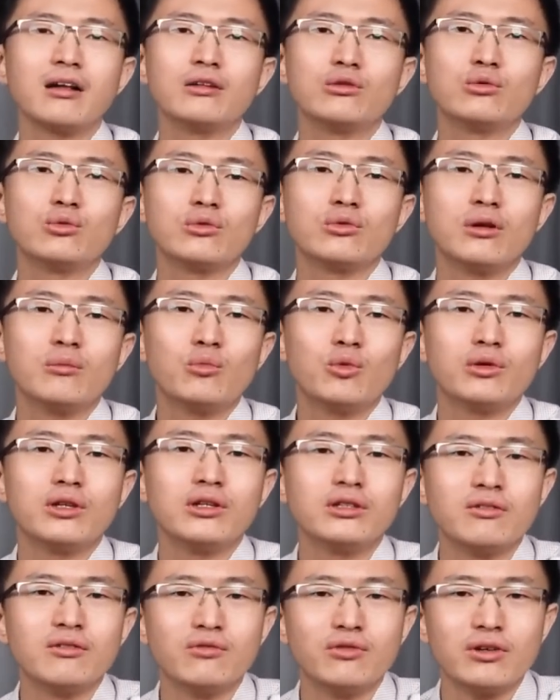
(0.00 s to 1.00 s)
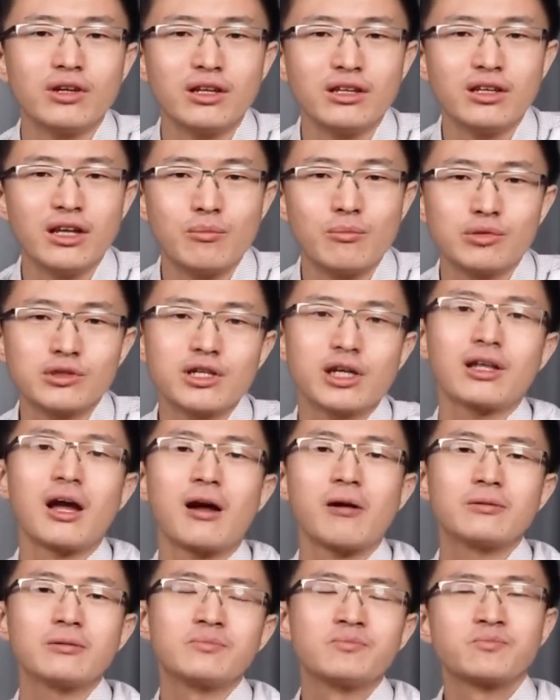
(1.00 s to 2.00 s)
印度的莫迪政府呢也不上
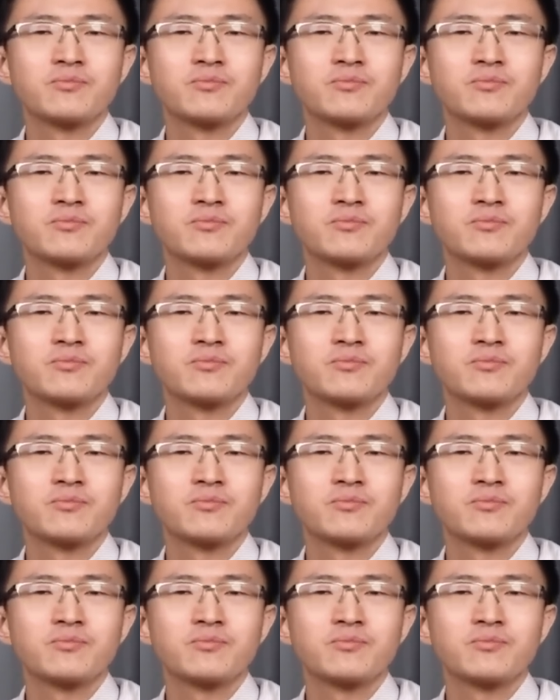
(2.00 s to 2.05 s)
当。